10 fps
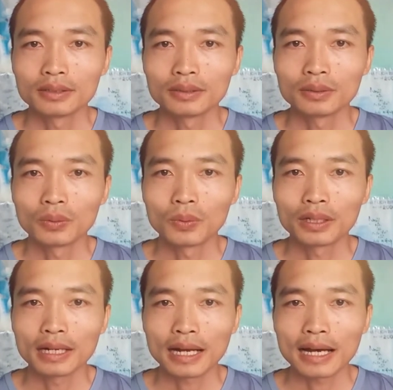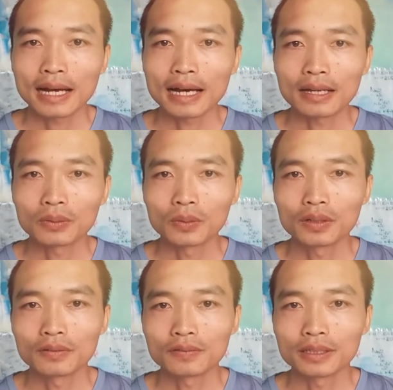như nuôi gà,
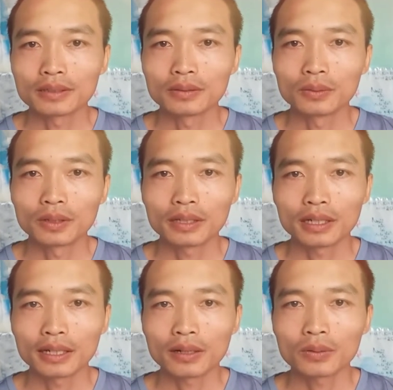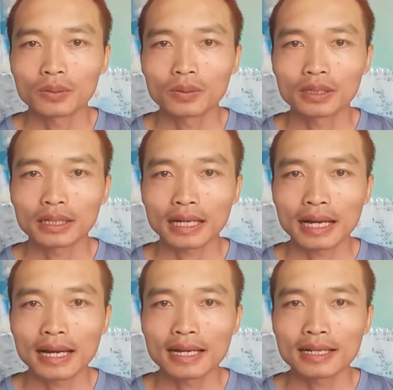nuôi vịt, nuôi heo, nuôi
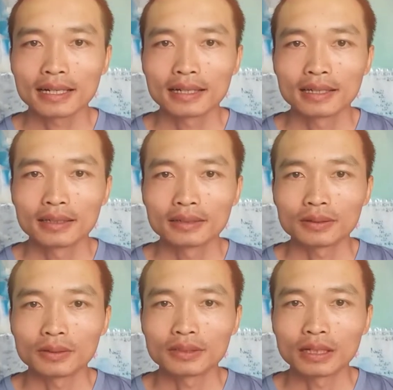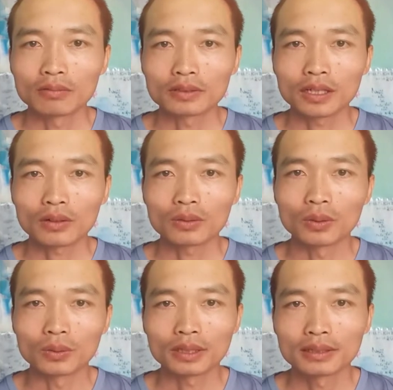cá, rồi trồng trọt
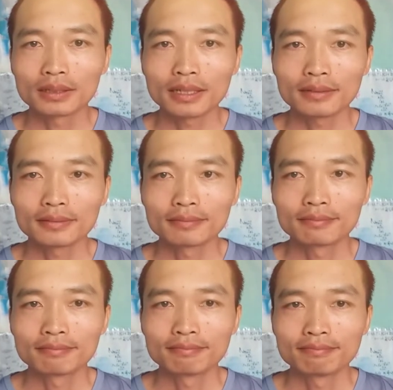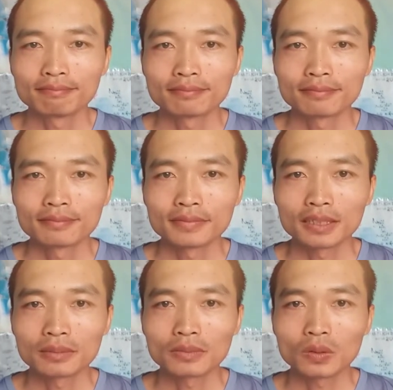đủ thứ hết.
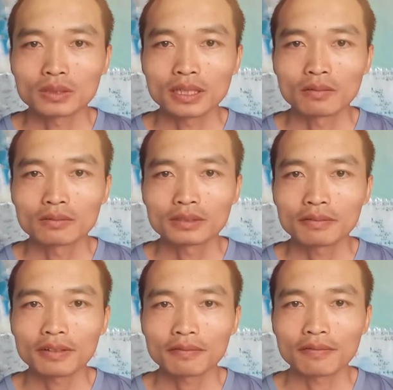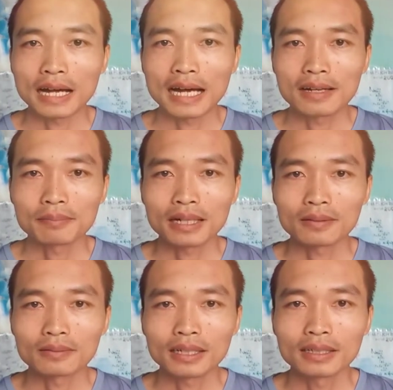Nhưng cuộc sống rất vất vả
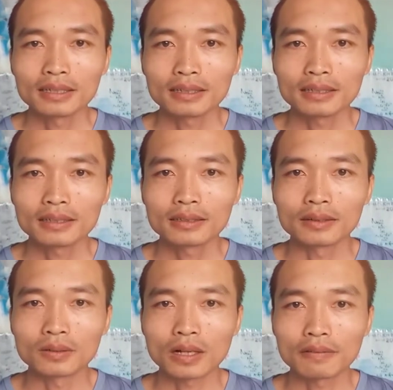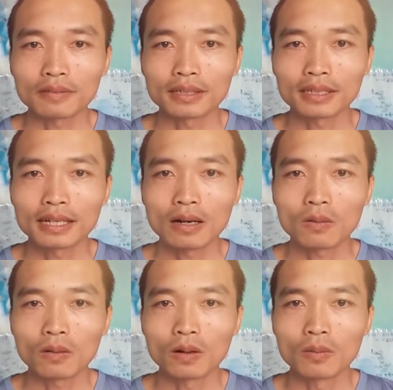mà cũng thấy thỉnh thoảng vẫn thấy
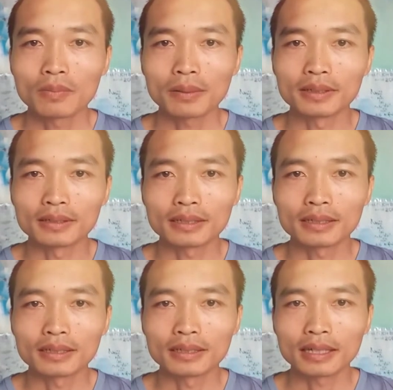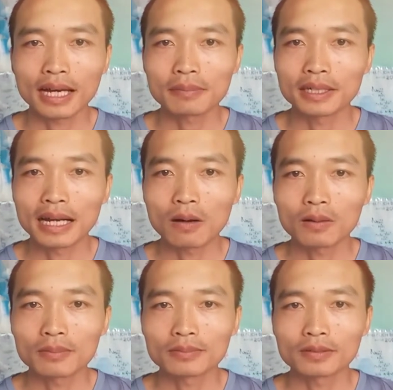đau ốm. Mẹ mình thì hay bị
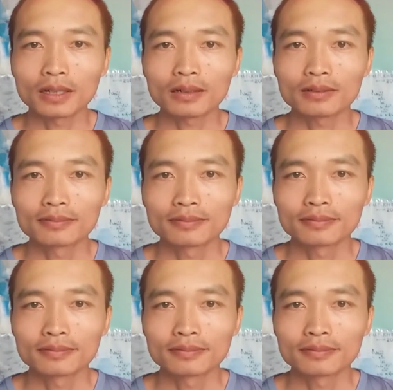đau lắm lúc đó.